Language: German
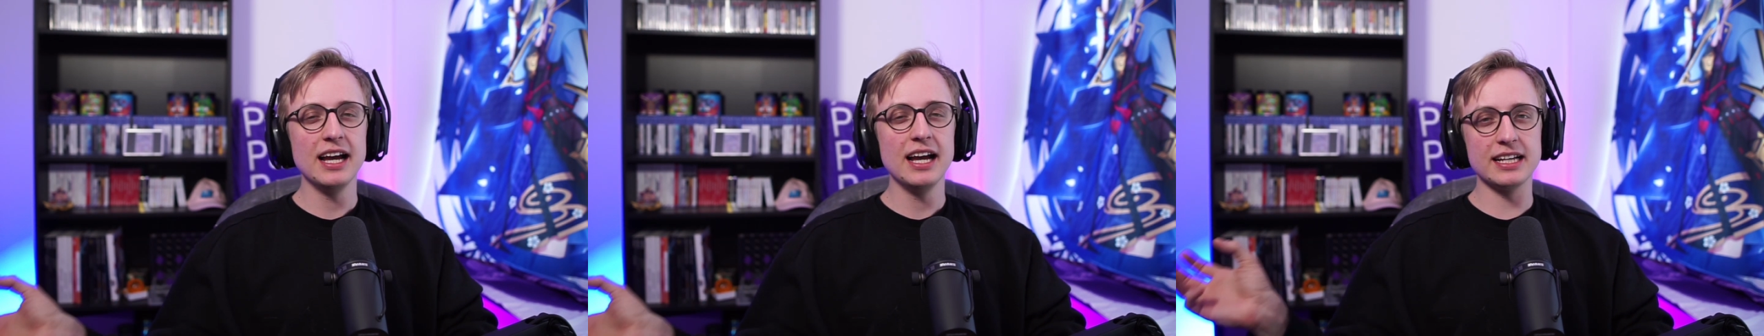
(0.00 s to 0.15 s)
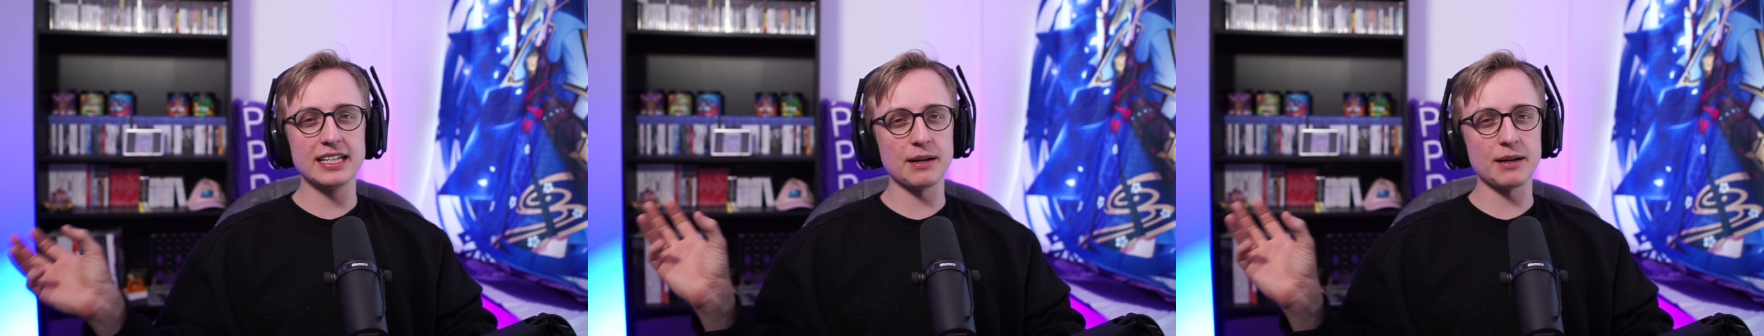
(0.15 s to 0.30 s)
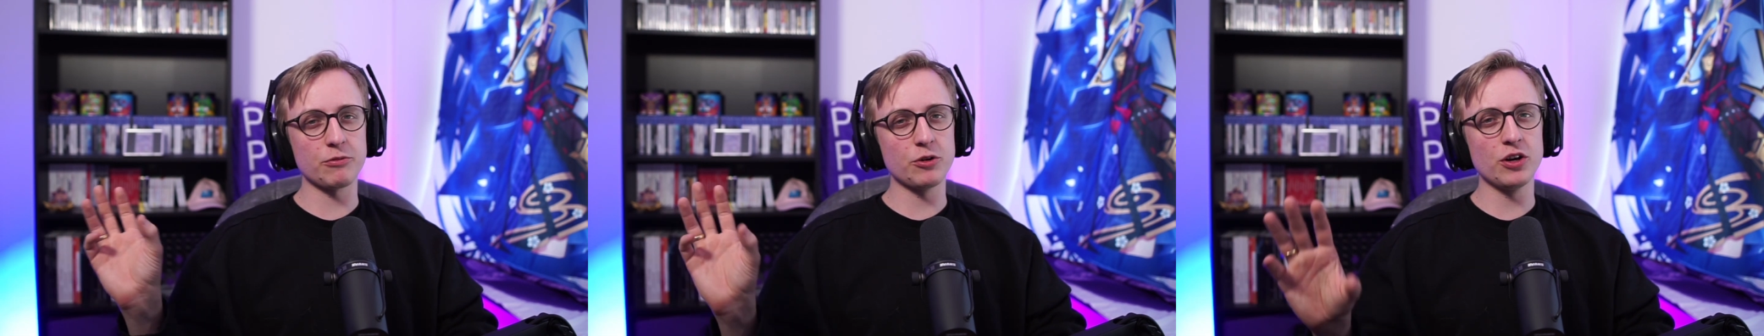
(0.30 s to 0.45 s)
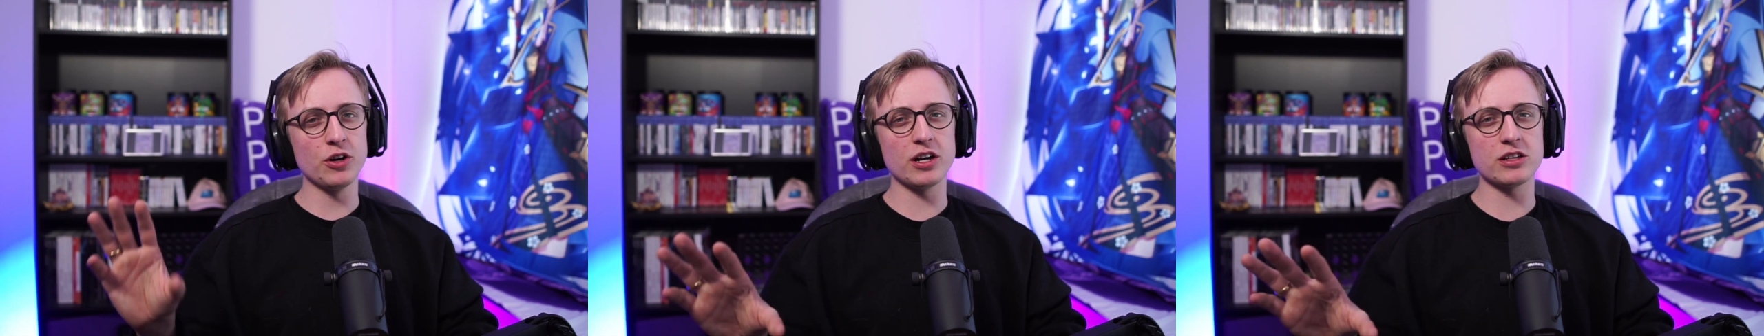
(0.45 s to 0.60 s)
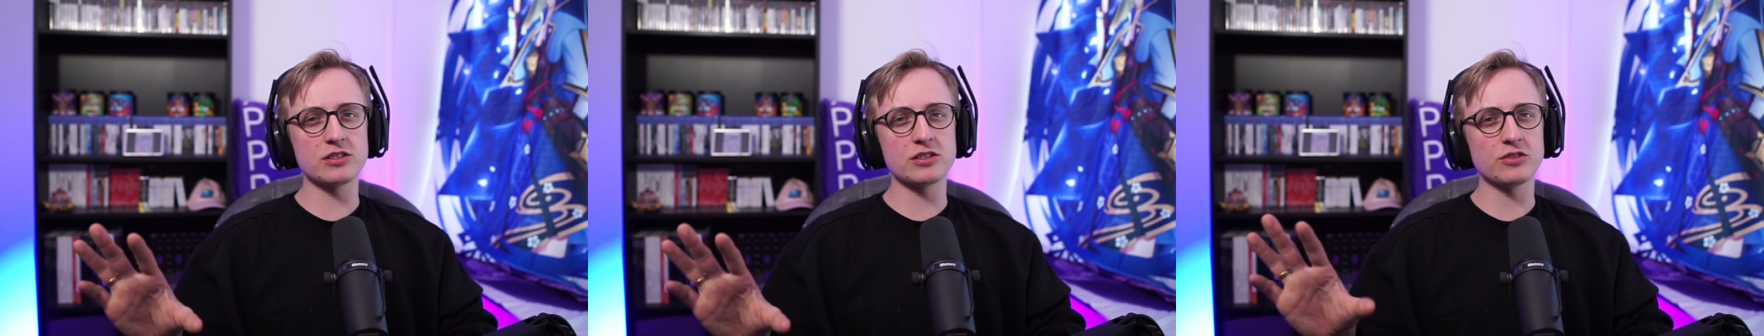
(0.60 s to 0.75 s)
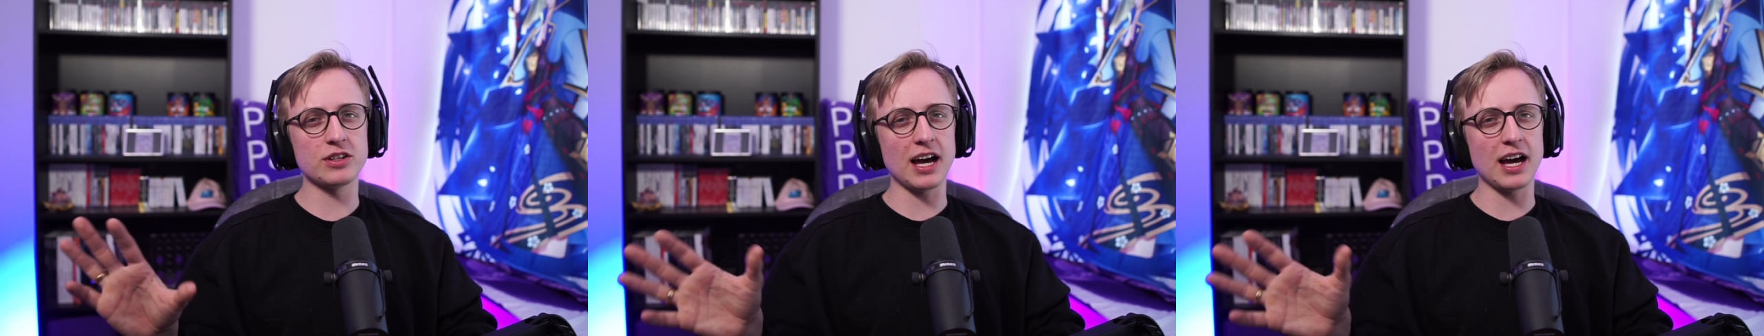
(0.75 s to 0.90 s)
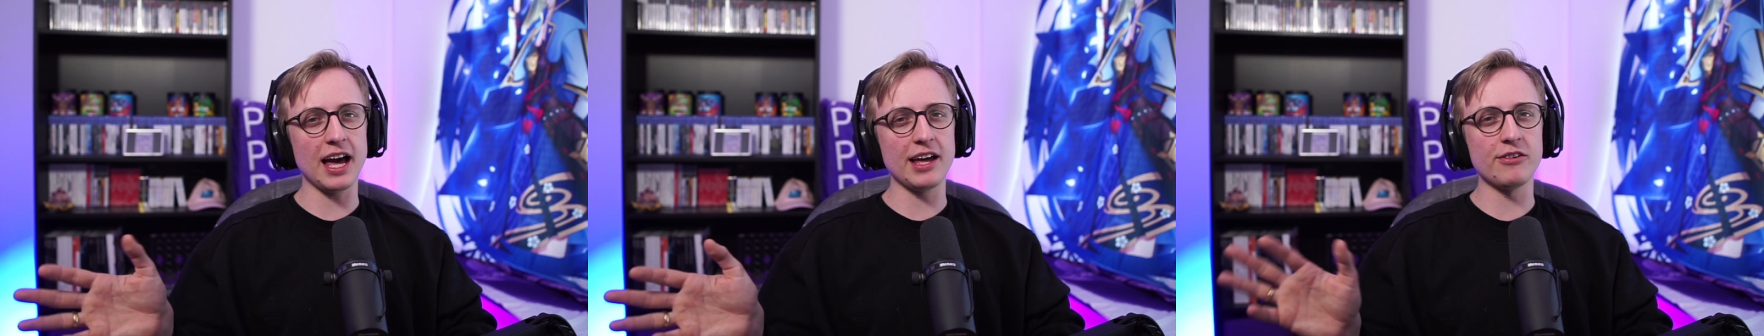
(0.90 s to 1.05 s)
Ich habe gehört,
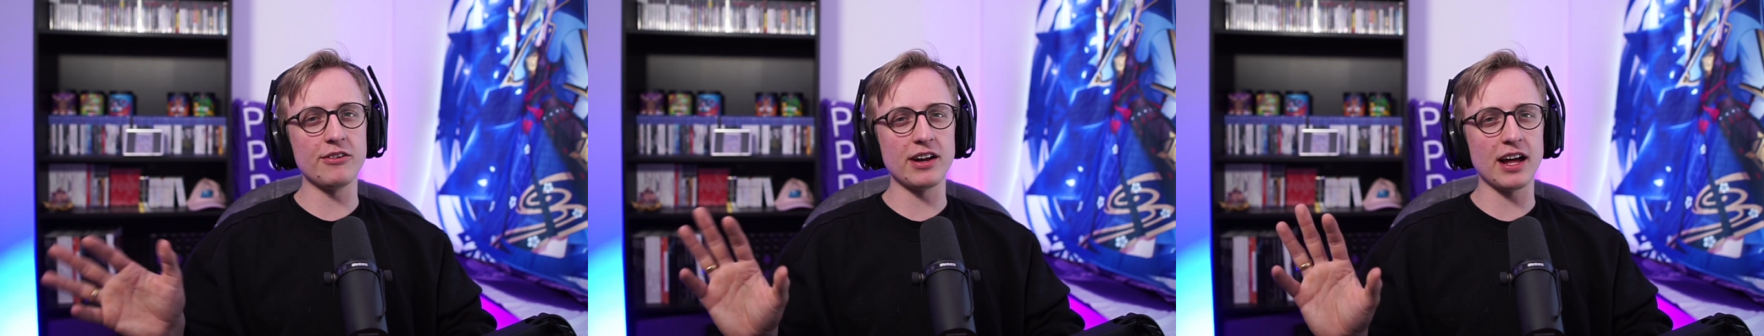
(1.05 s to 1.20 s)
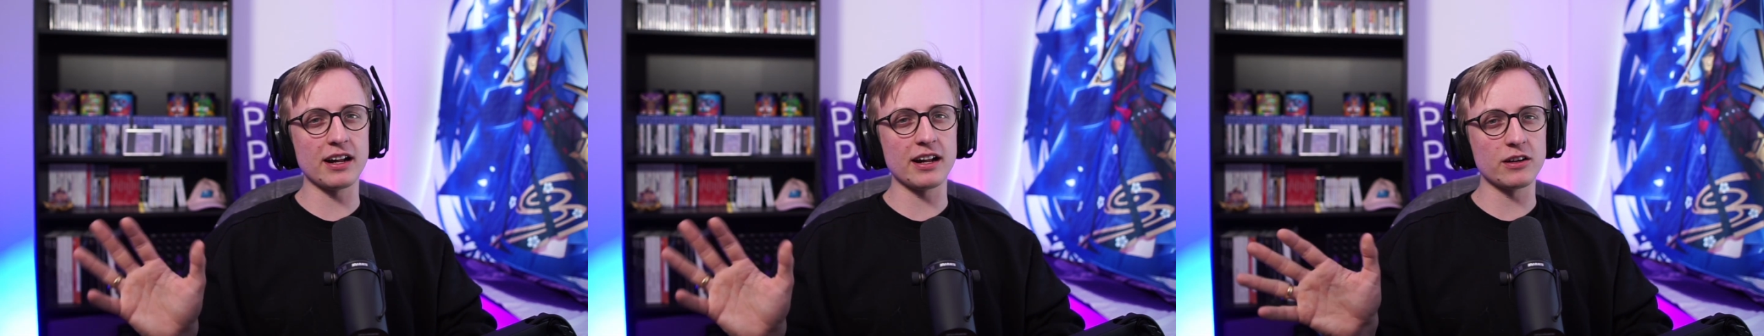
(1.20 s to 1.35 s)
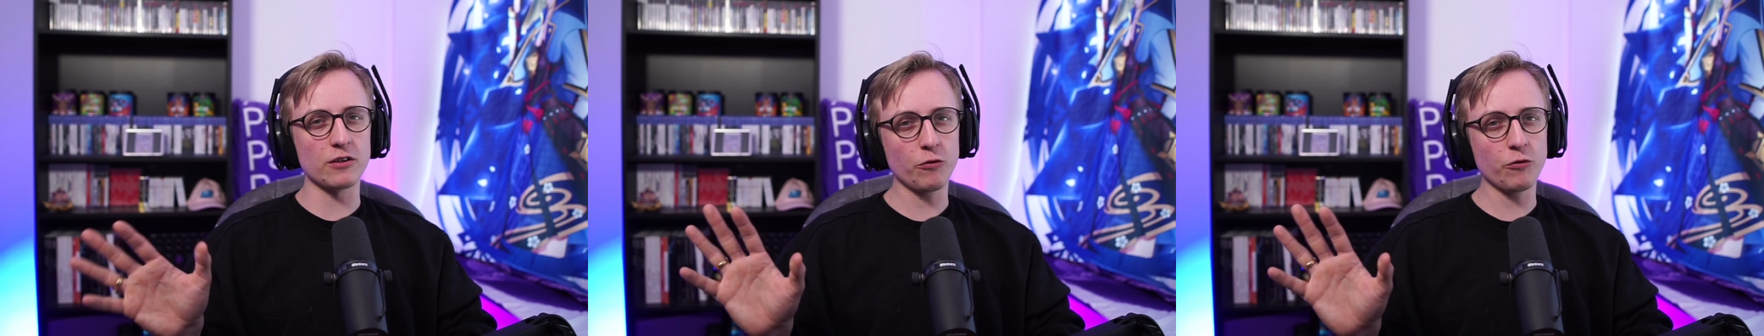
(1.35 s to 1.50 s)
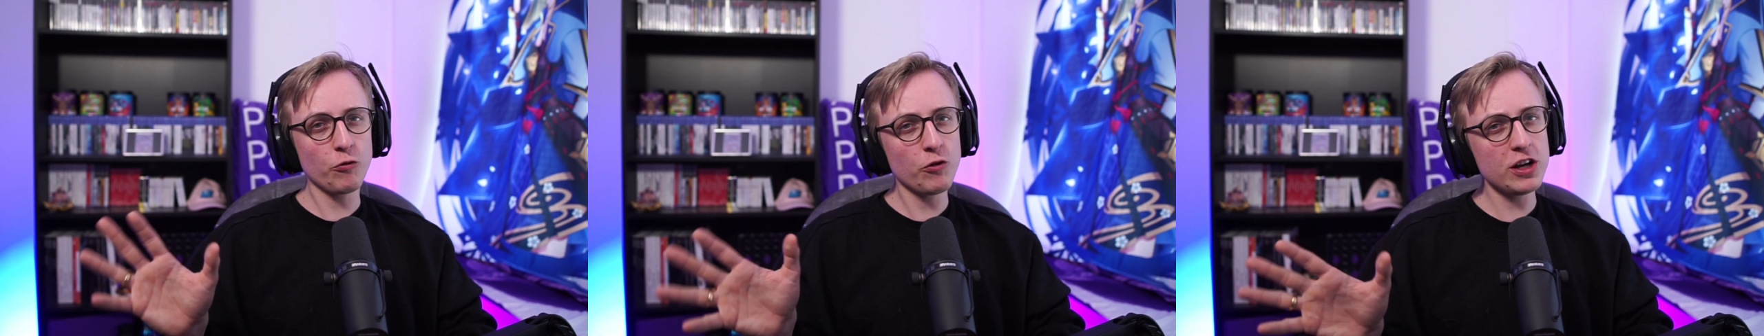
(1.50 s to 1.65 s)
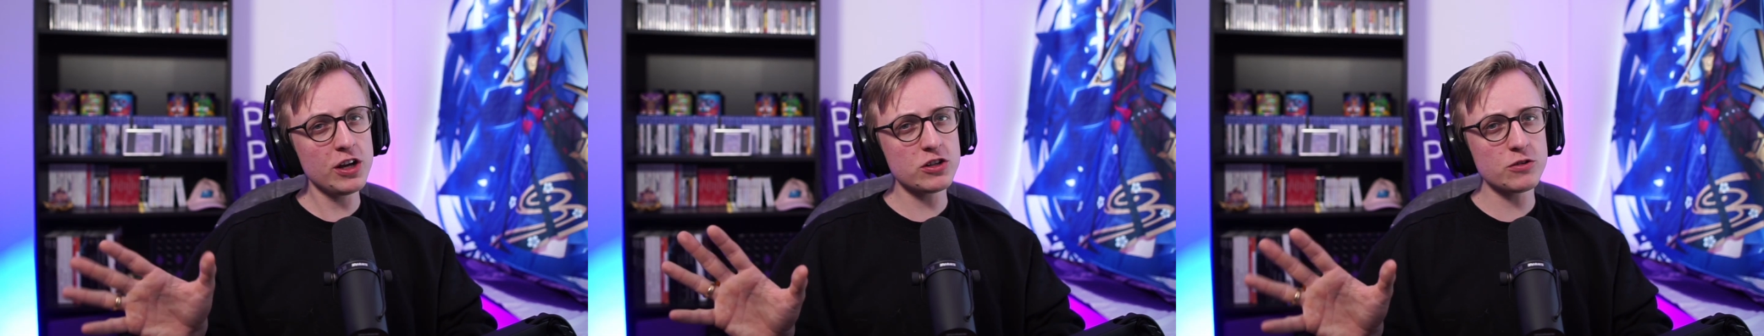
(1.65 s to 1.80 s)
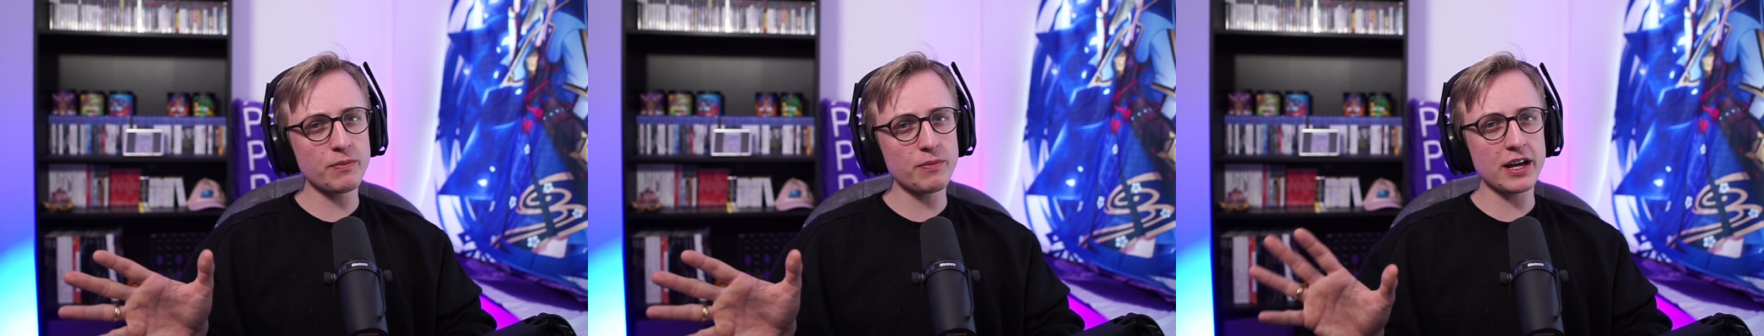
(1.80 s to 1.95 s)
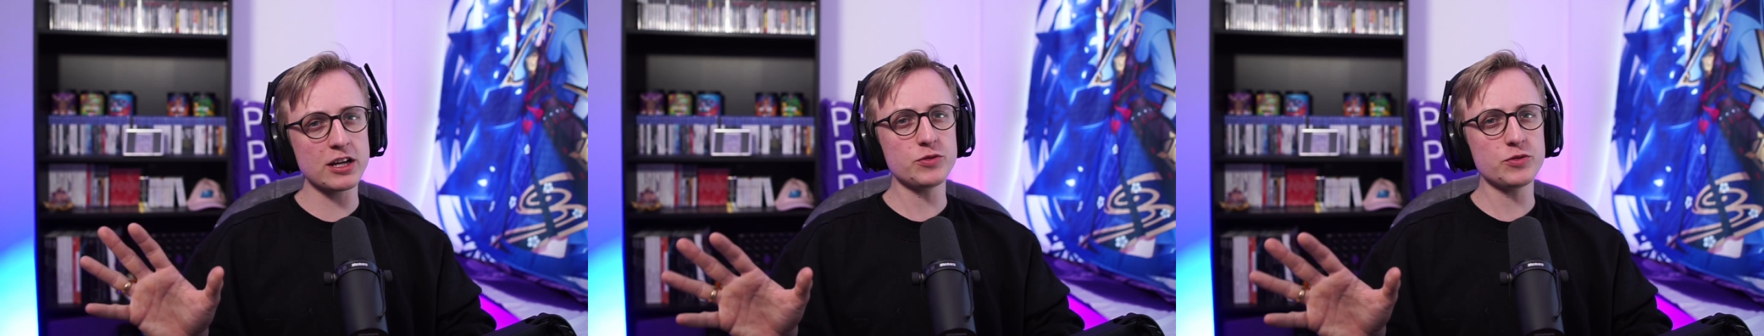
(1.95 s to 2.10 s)
so der ein oder andere
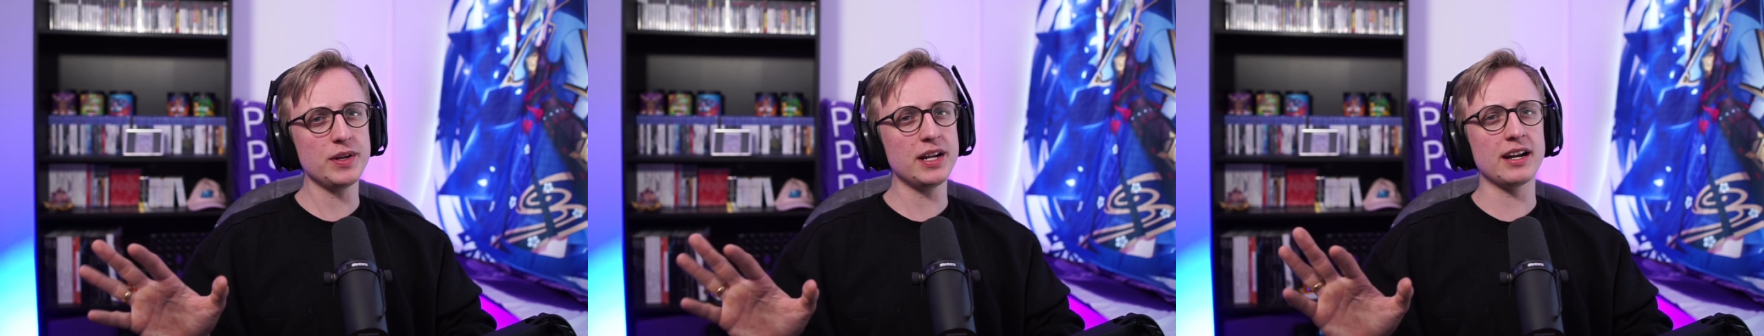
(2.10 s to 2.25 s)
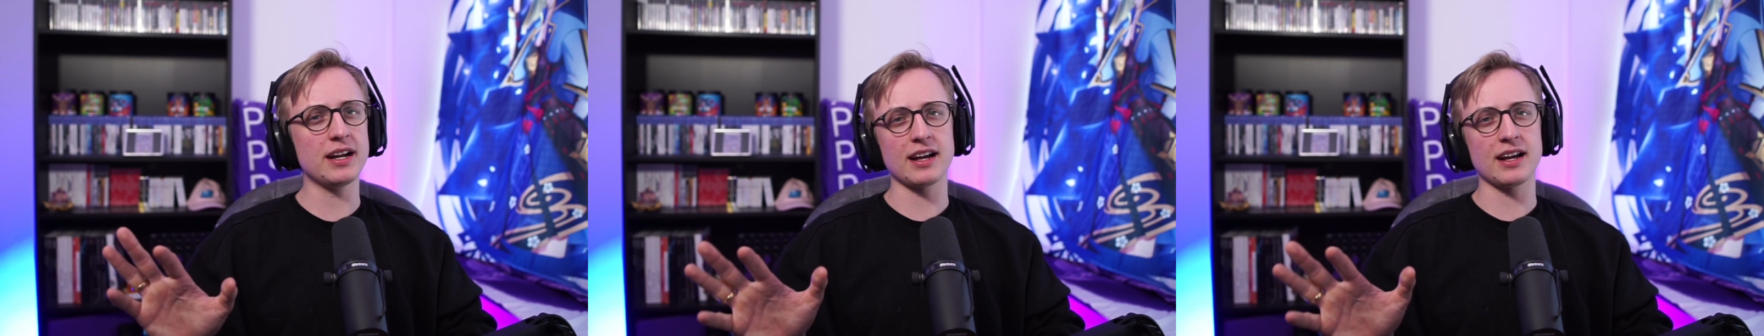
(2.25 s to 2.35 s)
Free-to-Play-Spieler, der